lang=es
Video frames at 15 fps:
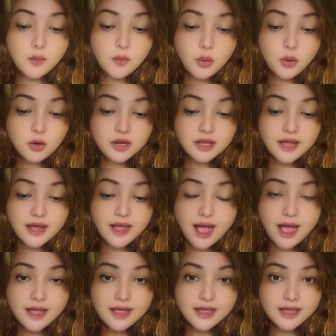porque
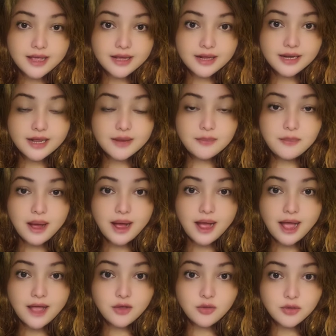ahí les van
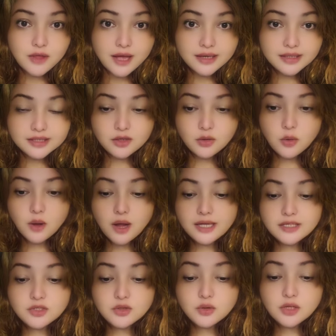a ayudar si un
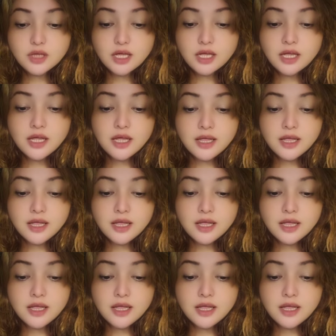caso de,